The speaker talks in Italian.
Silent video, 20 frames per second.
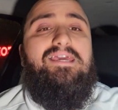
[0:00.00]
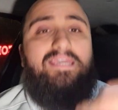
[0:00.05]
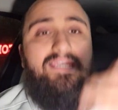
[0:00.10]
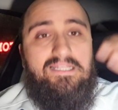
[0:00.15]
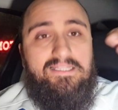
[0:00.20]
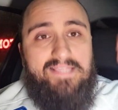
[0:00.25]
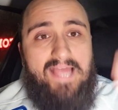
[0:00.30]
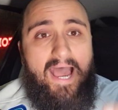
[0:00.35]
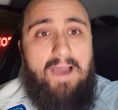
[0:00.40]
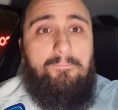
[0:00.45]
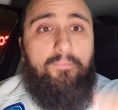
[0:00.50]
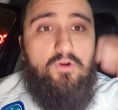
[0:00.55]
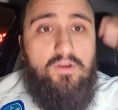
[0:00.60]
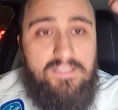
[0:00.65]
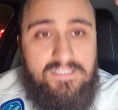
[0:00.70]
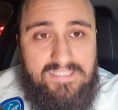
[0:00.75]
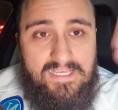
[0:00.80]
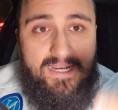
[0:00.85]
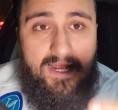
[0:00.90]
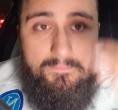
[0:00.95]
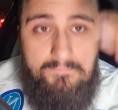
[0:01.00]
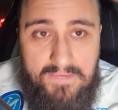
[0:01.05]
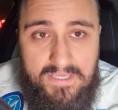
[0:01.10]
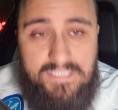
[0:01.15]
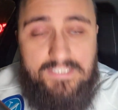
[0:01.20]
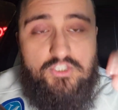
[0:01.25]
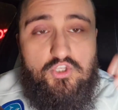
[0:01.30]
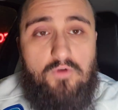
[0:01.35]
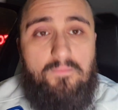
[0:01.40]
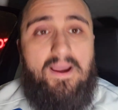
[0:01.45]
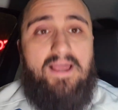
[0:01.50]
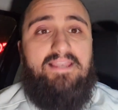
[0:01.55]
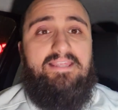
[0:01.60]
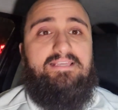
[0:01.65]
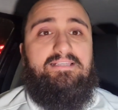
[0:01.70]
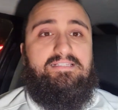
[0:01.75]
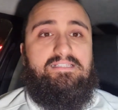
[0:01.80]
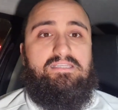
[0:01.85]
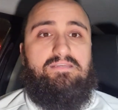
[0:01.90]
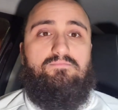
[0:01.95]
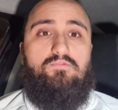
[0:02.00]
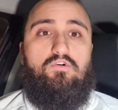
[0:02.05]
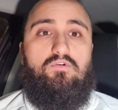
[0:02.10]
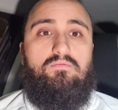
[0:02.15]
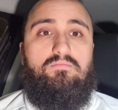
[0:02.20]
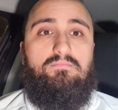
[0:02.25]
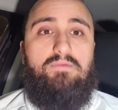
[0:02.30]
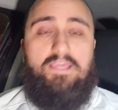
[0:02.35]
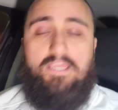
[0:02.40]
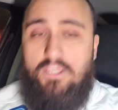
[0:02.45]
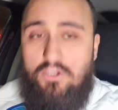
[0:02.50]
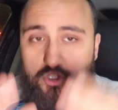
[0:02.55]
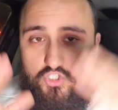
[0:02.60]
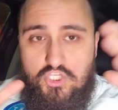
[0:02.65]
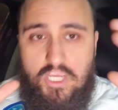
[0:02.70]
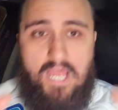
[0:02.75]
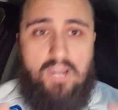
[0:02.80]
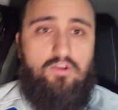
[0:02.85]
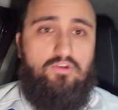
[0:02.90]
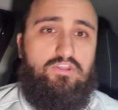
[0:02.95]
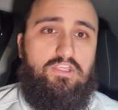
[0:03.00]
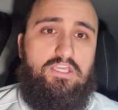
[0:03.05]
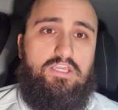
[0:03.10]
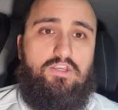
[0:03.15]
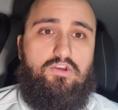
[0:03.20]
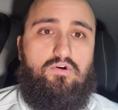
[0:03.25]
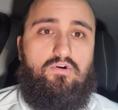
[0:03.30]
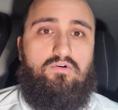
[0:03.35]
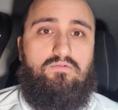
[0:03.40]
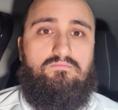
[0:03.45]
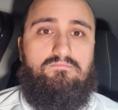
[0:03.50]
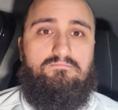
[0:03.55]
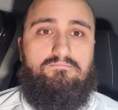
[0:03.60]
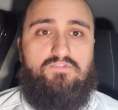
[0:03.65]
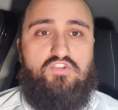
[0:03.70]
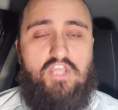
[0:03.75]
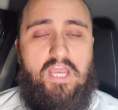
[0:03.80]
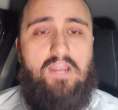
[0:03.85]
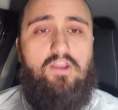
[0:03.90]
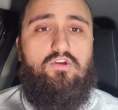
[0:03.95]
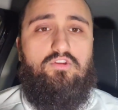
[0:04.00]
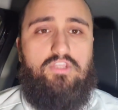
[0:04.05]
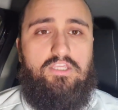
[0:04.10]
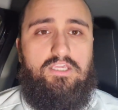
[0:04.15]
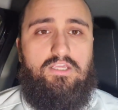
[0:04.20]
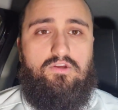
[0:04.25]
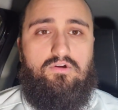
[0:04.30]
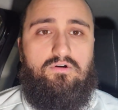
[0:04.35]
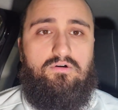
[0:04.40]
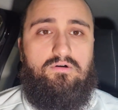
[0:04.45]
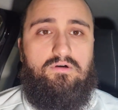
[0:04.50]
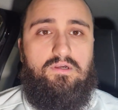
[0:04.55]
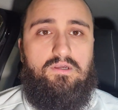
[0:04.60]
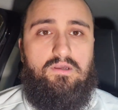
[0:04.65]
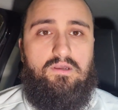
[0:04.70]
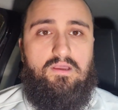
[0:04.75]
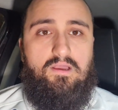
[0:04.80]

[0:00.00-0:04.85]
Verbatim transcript: Il Napoli sarà messo malissimo. Io già lo dico, già lo dico.